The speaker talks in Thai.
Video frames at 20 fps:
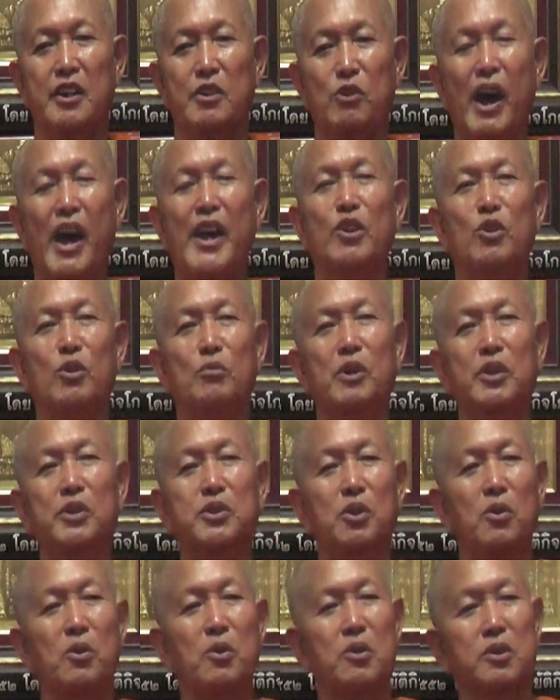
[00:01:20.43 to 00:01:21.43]
ไหว้หลวงพ่อ
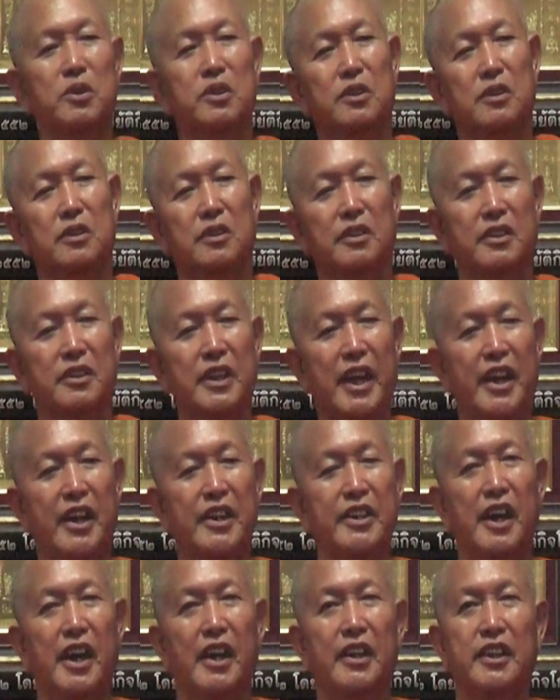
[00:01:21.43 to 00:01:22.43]
โตในข
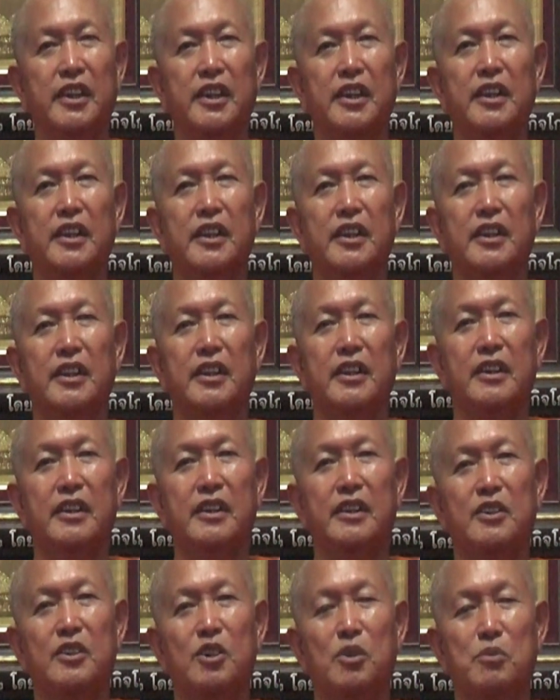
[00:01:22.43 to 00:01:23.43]
ณะที่
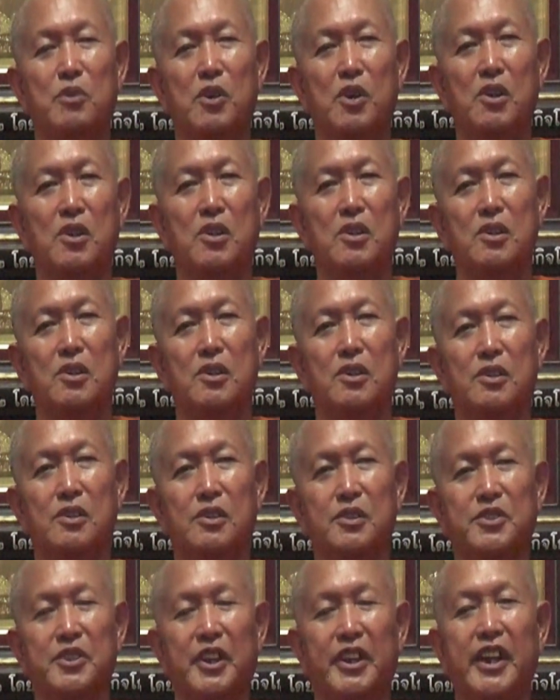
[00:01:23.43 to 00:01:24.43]
หลวงพ่อ
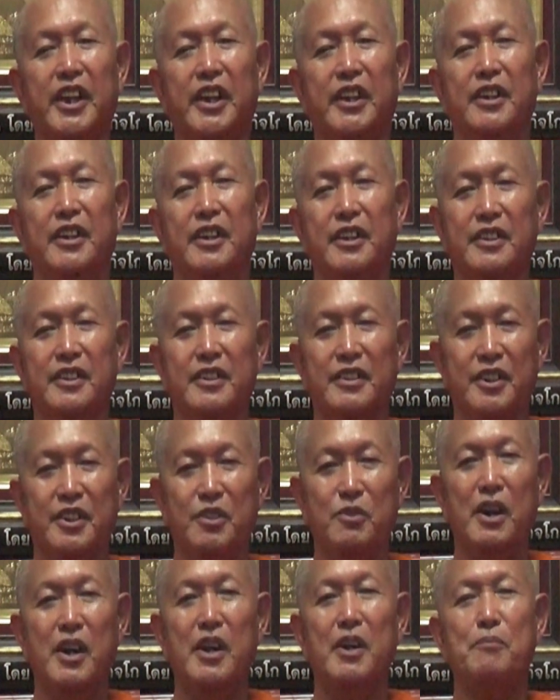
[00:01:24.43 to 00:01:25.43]
เสด็จห
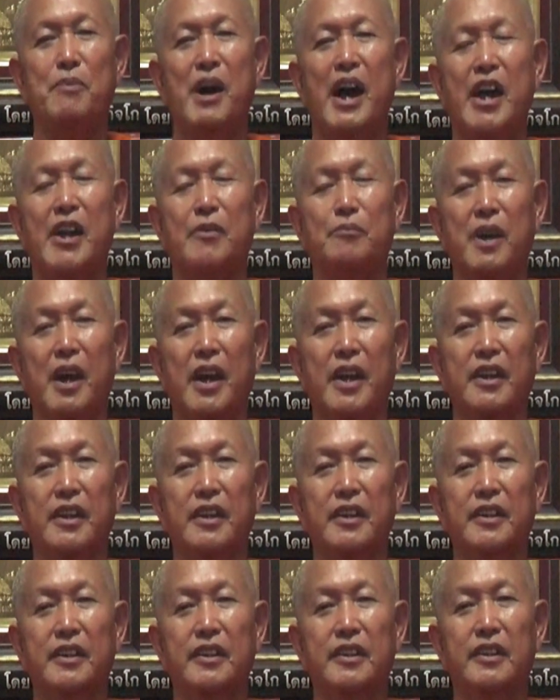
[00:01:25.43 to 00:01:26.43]
รือว่าผ่านไป
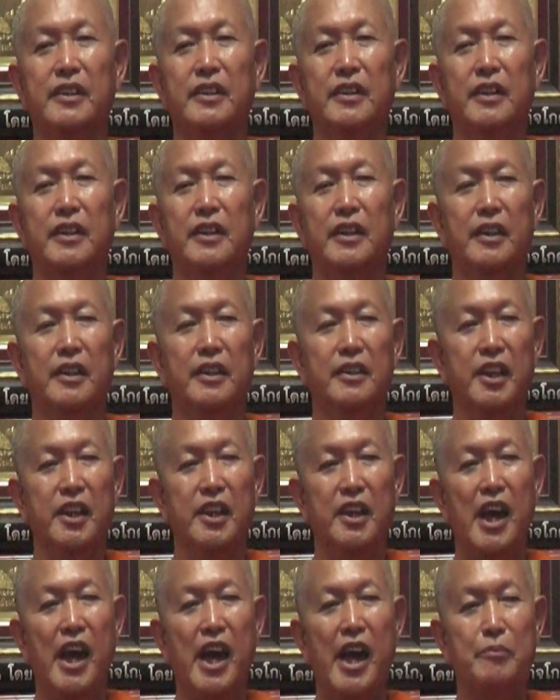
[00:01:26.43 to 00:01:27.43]

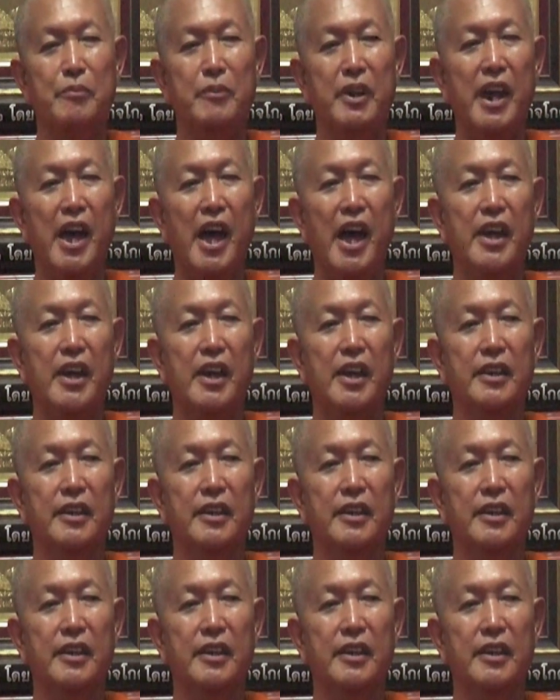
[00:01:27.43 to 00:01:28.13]
ที่ขาดไม่ได้